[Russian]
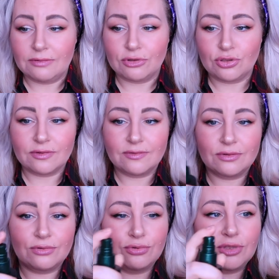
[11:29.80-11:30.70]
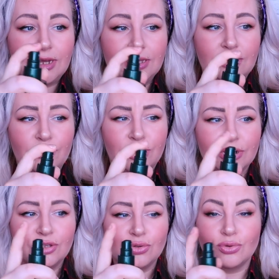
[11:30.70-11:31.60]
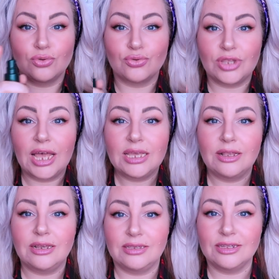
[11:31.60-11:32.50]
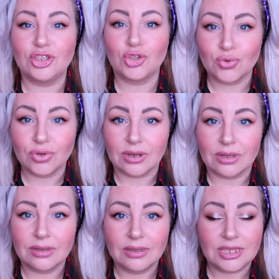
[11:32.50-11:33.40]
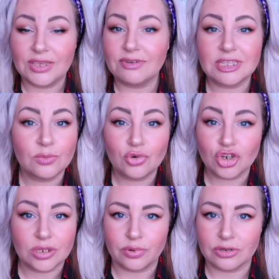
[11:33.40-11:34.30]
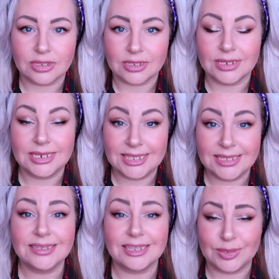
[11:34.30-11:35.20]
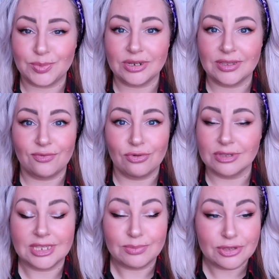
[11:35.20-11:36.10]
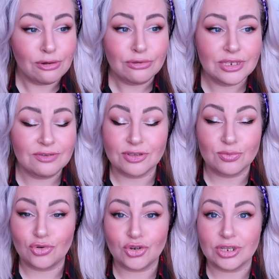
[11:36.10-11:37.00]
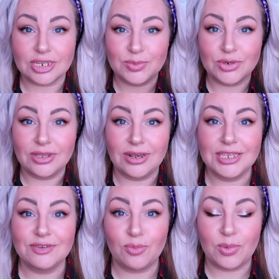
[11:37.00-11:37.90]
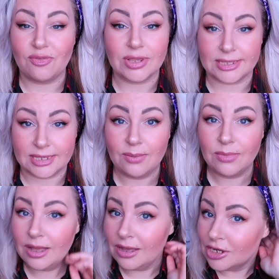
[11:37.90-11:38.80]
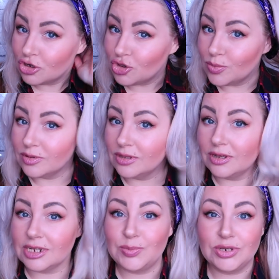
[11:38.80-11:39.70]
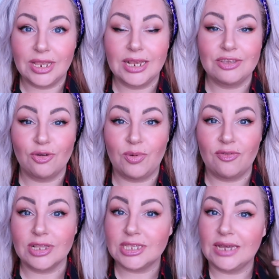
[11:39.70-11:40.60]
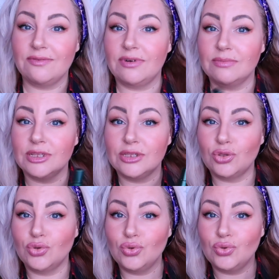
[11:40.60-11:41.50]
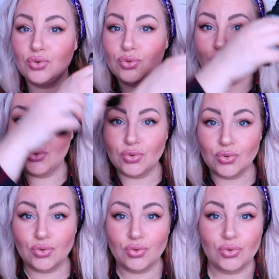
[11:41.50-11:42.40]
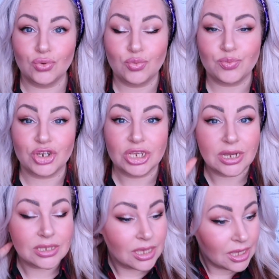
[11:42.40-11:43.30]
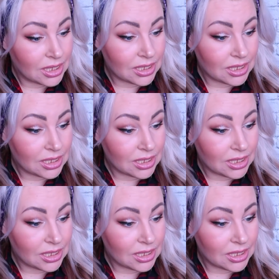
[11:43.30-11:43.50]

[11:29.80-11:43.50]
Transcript: Вот куда я брызну, туда и летит струйка. Невозможно просто нанести этот спрей на волосы. Абсолютно невозможно распределить его по волосам. Чтобы распределить его по волосам, вам надо тут, тут, тут, тут, тут, тут пшикать,